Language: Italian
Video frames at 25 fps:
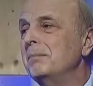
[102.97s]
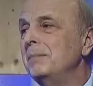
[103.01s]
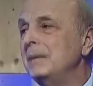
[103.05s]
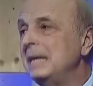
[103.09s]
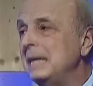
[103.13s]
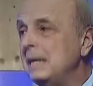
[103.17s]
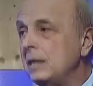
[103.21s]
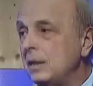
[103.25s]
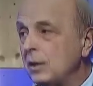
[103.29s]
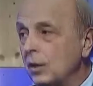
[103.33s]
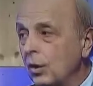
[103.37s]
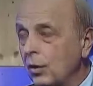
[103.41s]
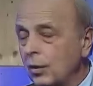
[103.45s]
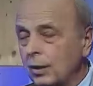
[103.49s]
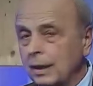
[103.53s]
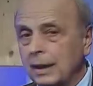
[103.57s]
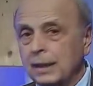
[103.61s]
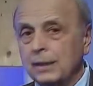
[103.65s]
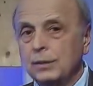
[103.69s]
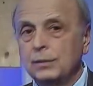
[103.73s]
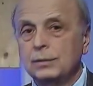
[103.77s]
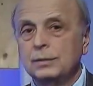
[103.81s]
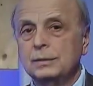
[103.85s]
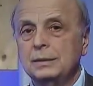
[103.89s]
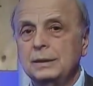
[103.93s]

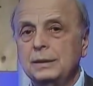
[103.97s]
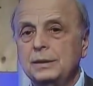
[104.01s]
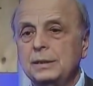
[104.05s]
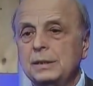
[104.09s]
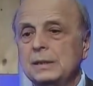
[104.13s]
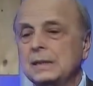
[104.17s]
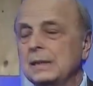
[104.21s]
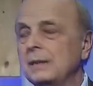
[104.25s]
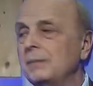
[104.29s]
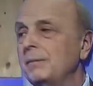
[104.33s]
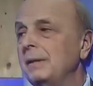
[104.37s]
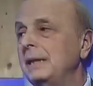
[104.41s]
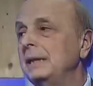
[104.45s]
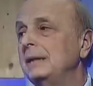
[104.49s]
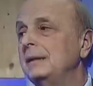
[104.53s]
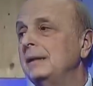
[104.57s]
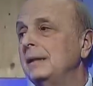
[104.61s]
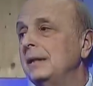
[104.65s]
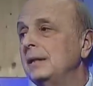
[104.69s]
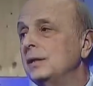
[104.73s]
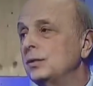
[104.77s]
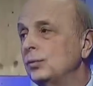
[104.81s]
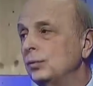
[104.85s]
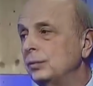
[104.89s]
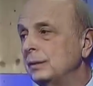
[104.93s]
migliorano
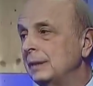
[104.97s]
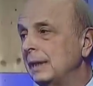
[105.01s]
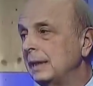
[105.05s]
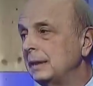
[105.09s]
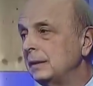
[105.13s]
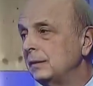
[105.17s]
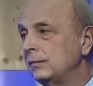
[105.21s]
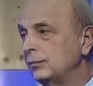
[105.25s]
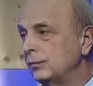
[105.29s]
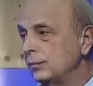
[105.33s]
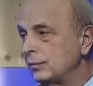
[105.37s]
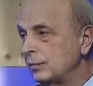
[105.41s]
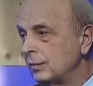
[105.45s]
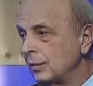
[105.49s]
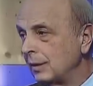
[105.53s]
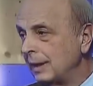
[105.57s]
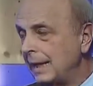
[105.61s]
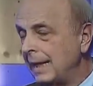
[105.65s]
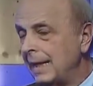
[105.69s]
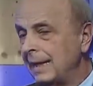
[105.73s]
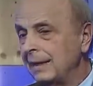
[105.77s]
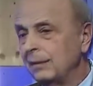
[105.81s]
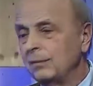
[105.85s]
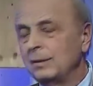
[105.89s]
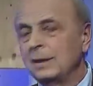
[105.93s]
decisamente i risultati
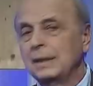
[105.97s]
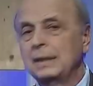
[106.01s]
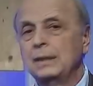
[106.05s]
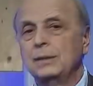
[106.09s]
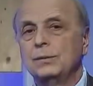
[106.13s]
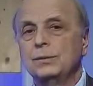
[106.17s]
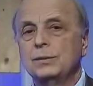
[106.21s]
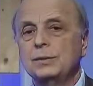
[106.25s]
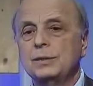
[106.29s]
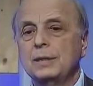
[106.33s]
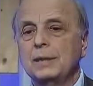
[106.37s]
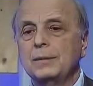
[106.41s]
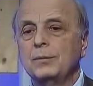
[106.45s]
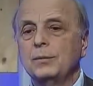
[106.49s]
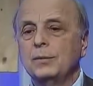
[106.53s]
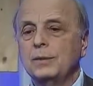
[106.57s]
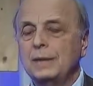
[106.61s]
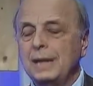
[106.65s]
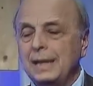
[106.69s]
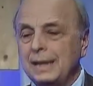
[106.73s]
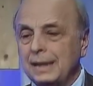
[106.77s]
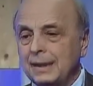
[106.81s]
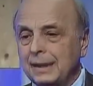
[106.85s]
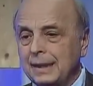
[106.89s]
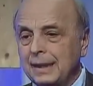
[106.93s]
funzionali, una chirurgia
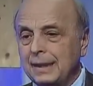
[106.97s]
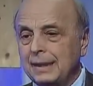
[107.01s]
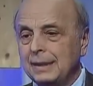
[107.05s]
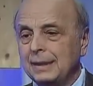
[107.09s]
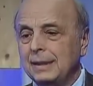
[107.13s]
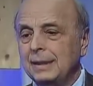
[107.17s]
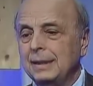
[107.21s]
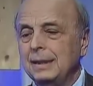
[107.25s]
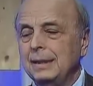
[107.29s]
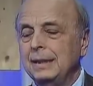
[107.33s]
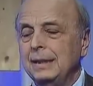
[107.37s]
moderna